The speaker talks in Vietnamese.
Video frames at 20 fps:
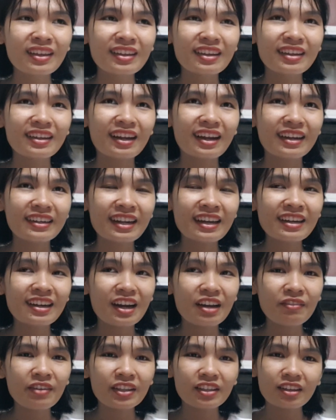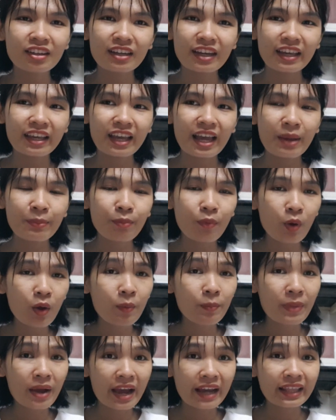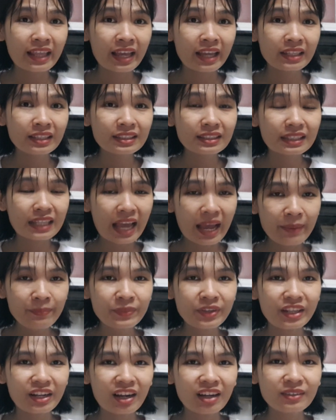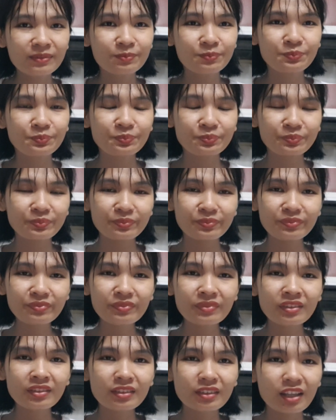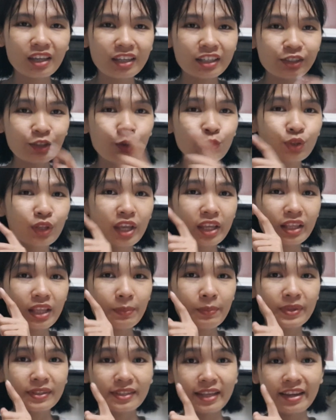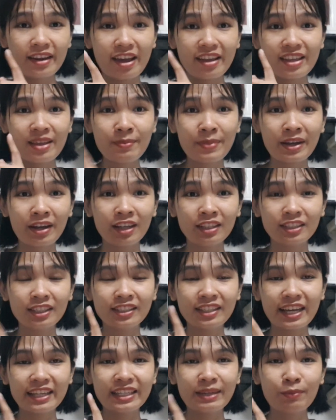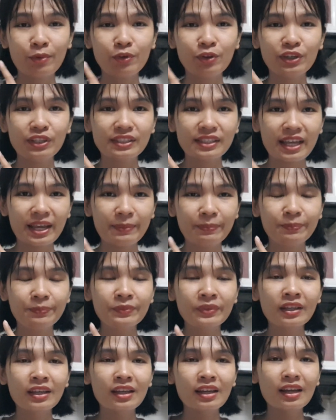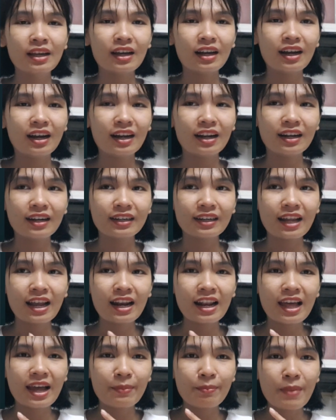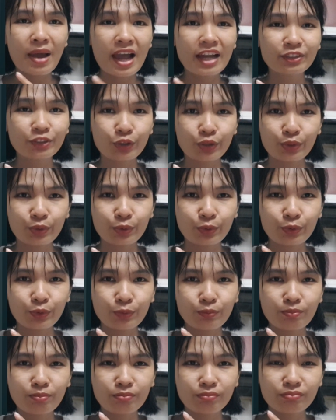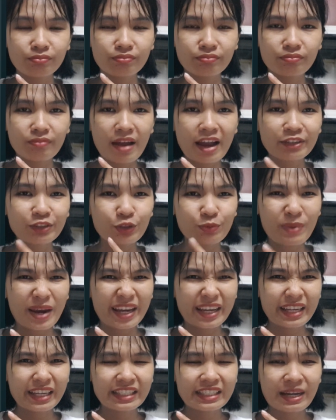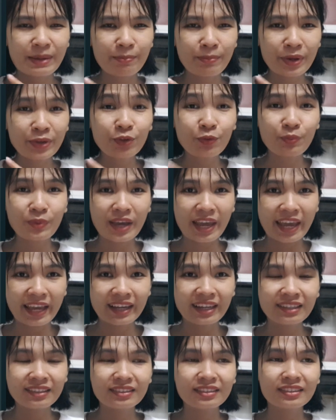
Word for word: à, nó gửi về từ ngày 21 22 tháng 8 gì đó thì số tiền thì mình sẽ để trên màn hình trên đây cho mọi người xem à, nó là 3 triệu 3 triệu 700 mấy chục ngàn á